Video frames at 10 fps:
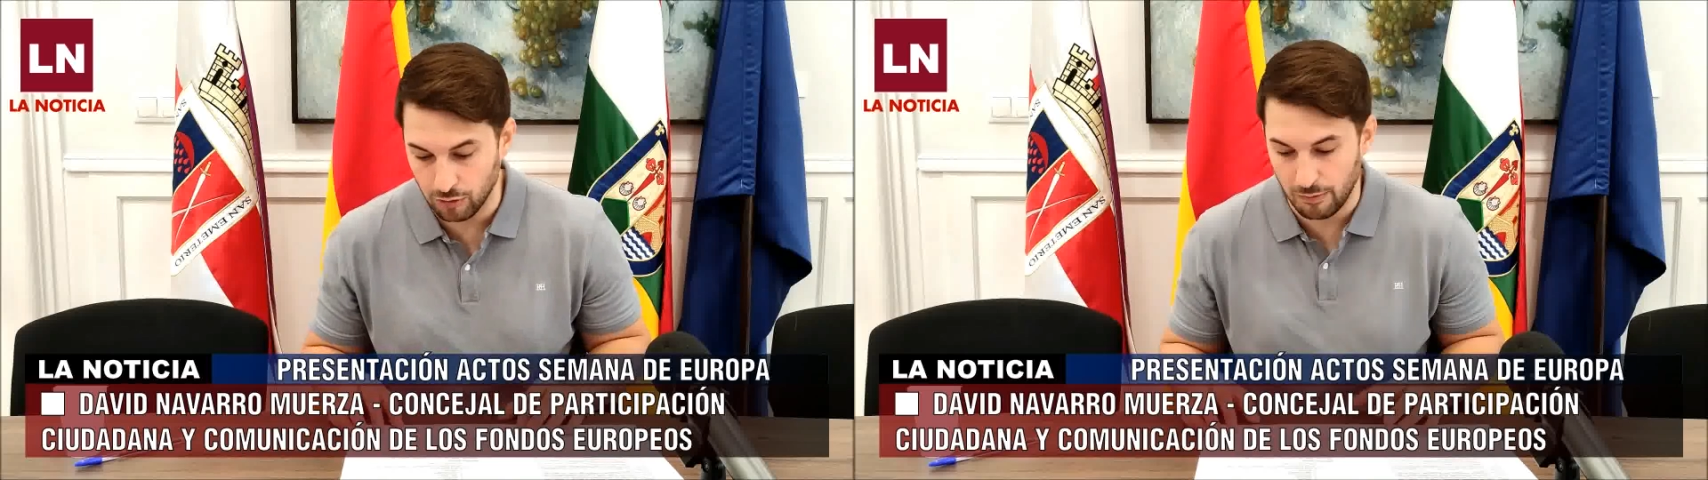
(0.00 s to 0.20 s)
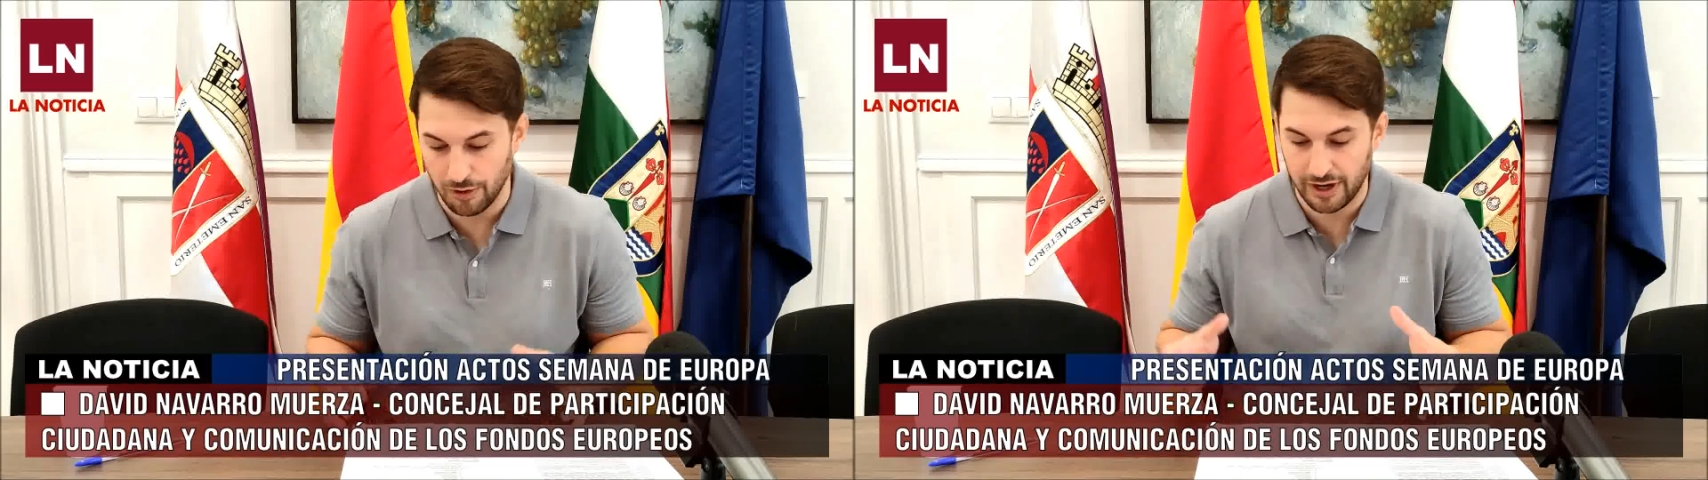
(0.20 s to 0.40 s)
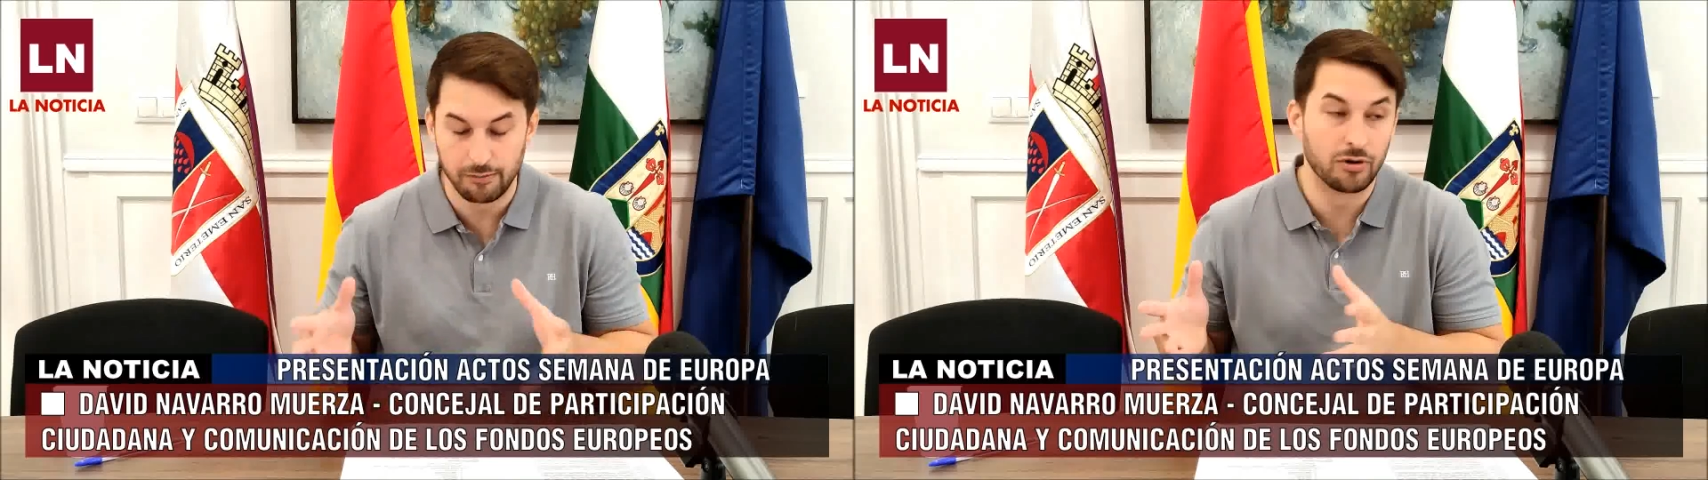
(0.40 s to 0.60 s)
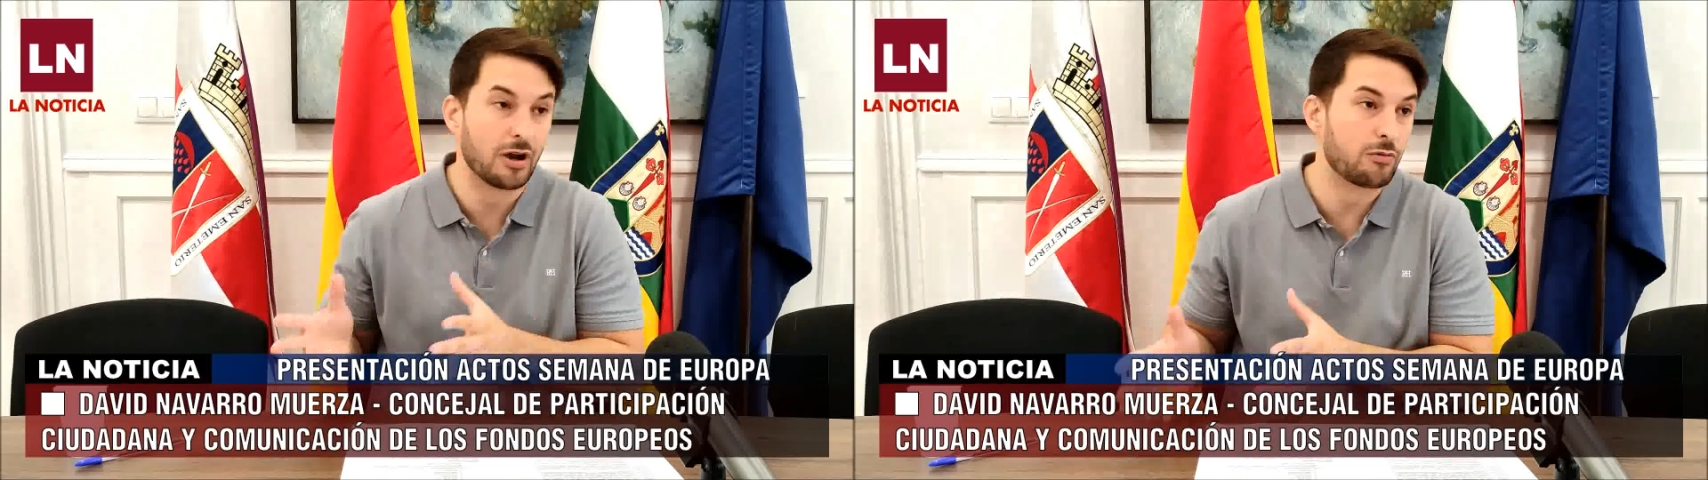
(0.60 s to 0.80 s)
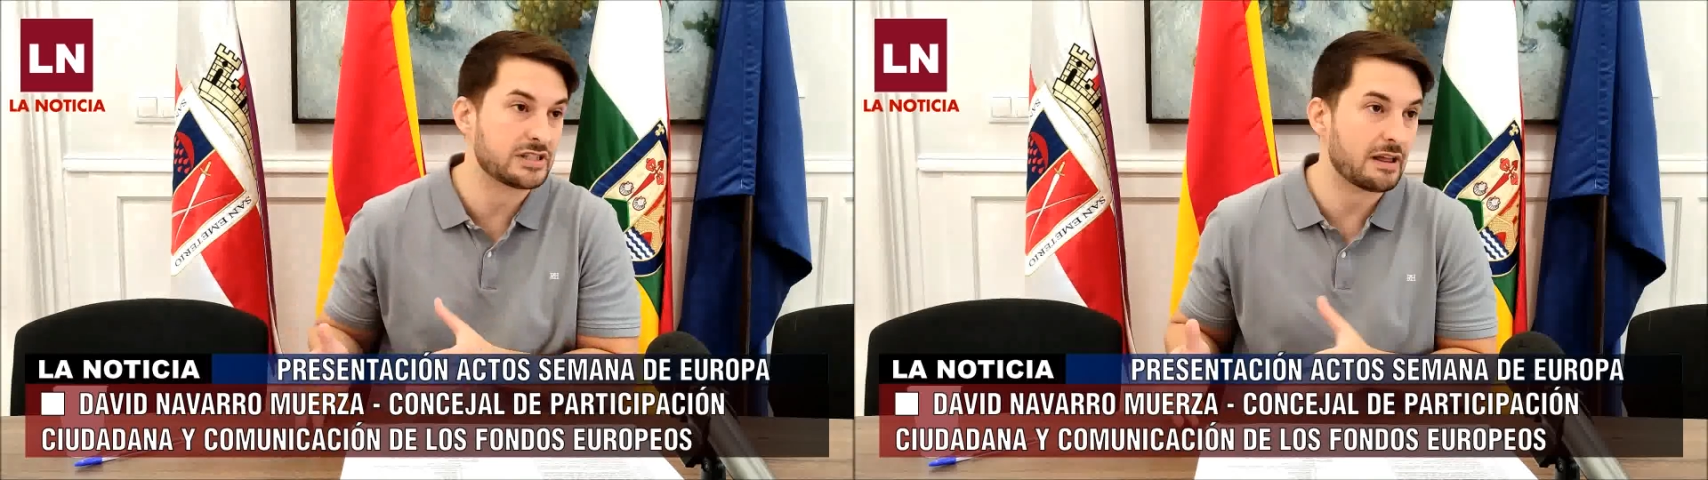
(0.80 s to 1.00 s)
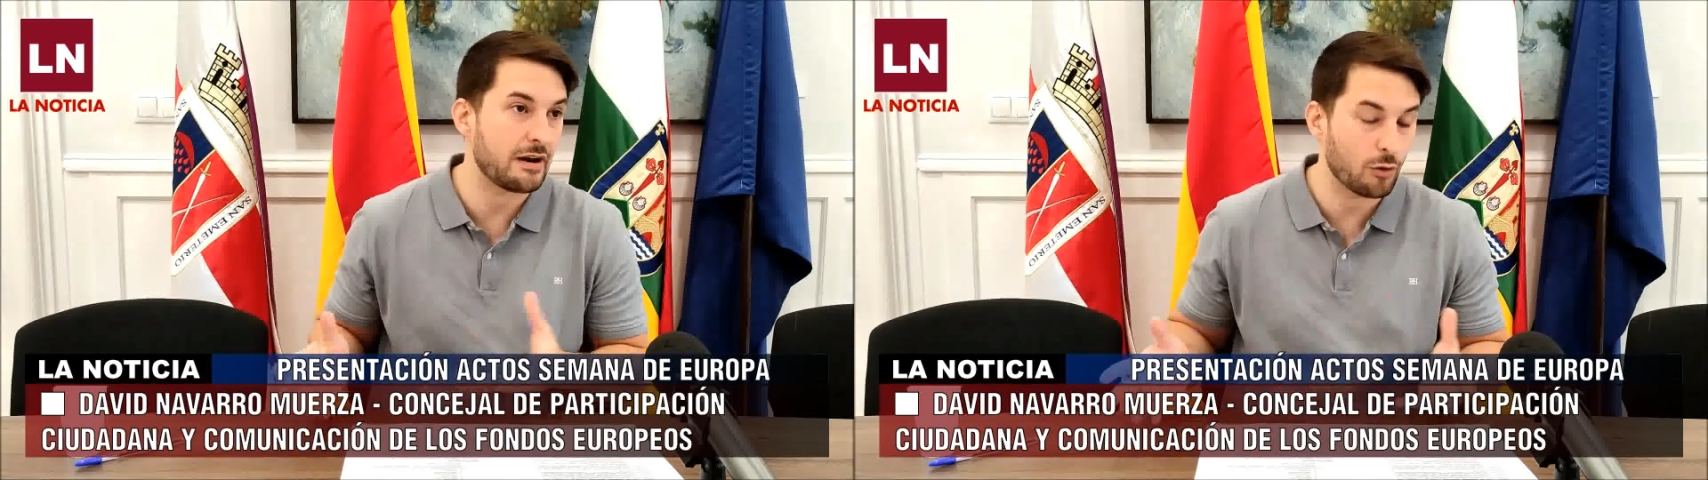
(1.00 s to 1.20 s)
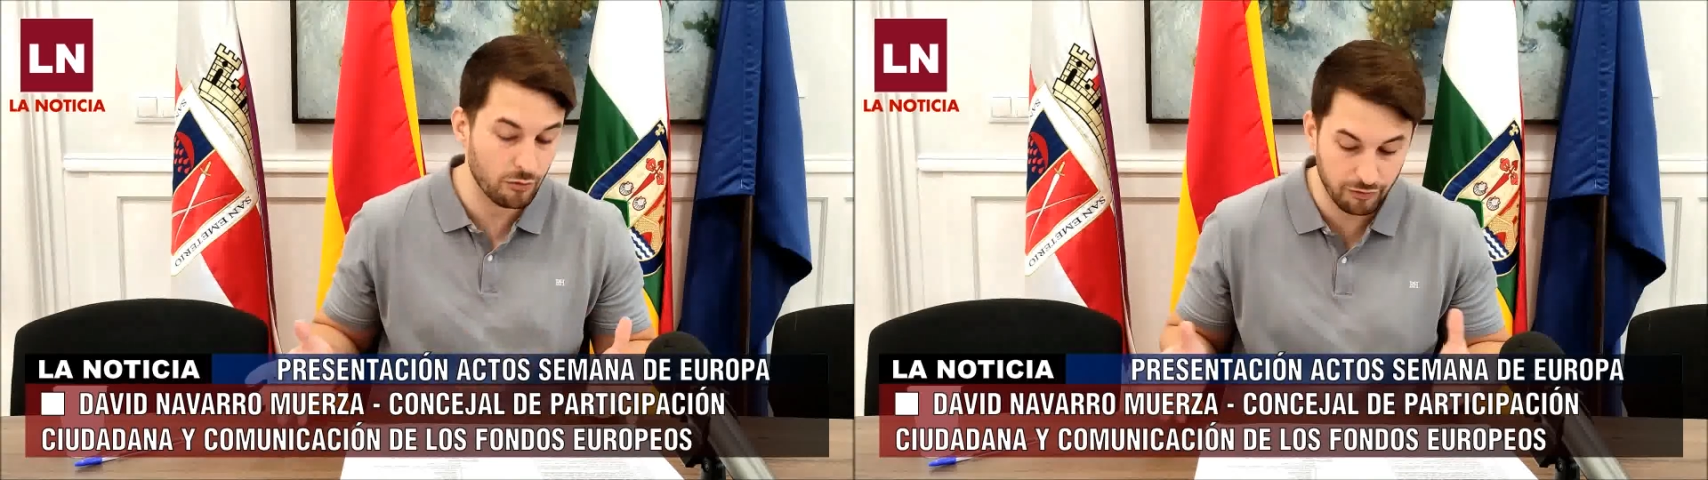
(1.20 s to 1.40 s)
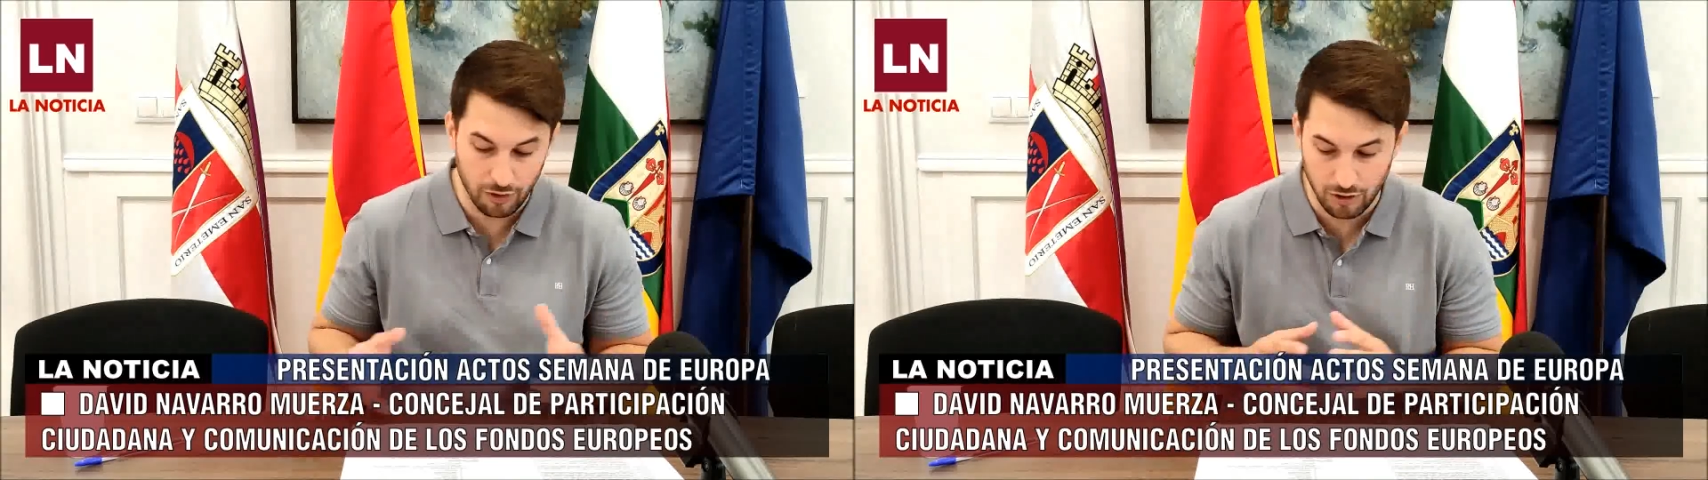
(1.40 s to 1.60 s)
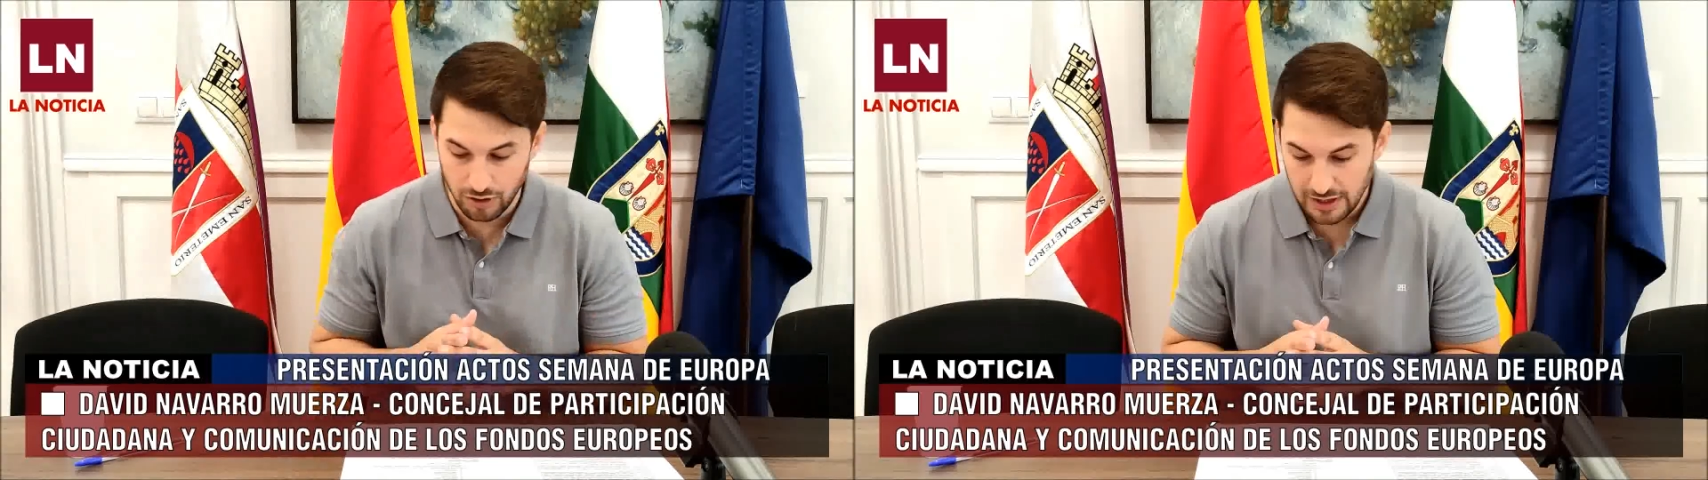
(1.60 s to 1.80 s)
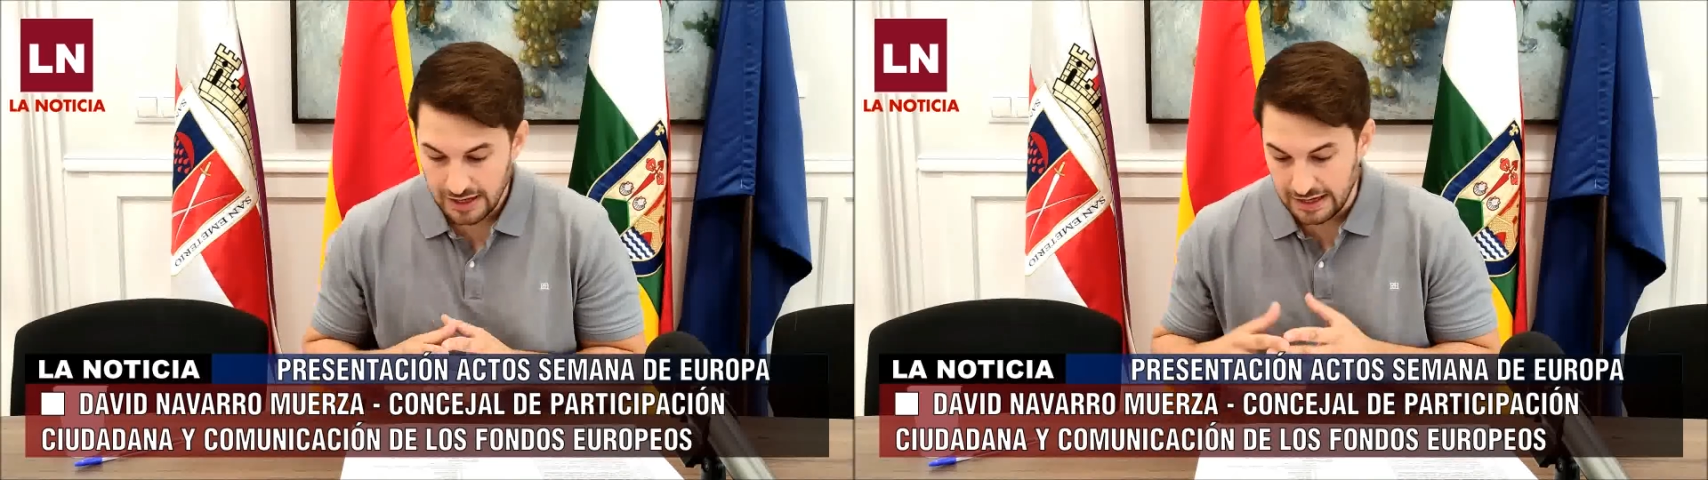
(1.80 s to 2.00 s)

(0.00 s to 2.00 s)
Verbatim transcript: como por ejemplo la Cuesta del Rufo,